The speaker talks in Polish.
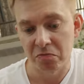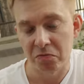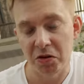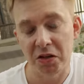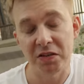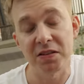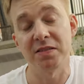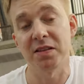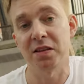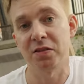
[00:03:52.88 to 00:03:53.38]

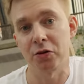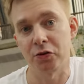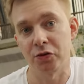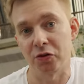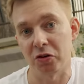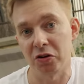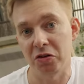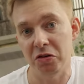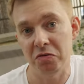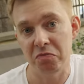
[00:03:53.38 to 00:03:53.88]
Jestem
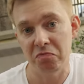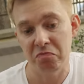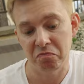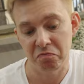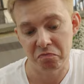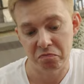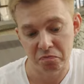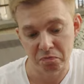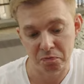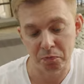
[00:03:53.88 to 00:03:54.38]
zaskoczony
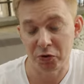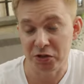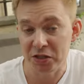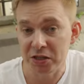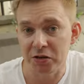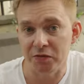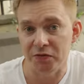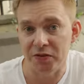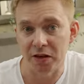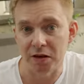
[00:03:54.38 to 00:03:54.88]

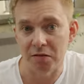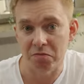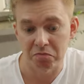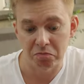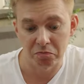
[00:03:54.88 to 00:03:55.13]
pozytywnie,